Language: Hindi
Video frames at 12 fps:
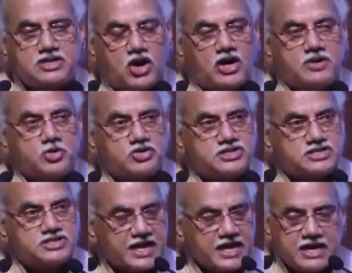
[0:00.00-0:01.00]
थाट
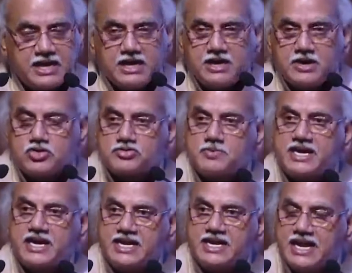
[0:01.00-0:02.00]
प्रोसेस है उसमें
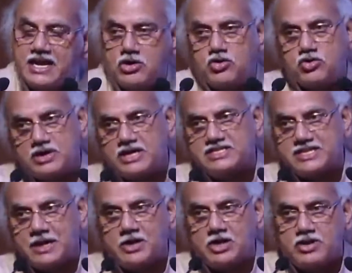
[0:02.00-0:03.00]
कई नए लोग
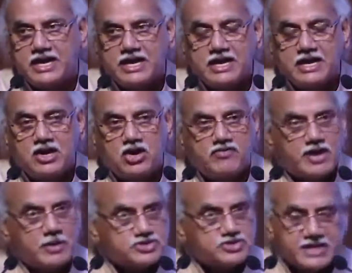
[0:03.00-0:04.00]
शामिल हुए हैं और
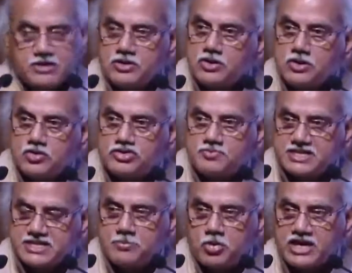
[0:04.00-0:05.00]
वैभव सिंह उसमें
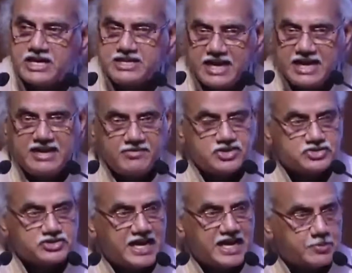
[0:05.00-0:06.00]
से इम्पॉर्टेंट दिल्ली
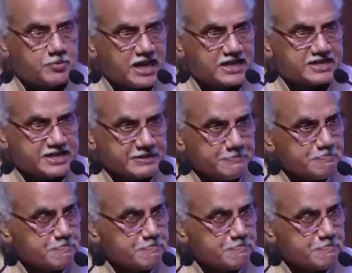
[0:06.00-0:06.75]
विश्वविद्यालय में पढ़ाते हैं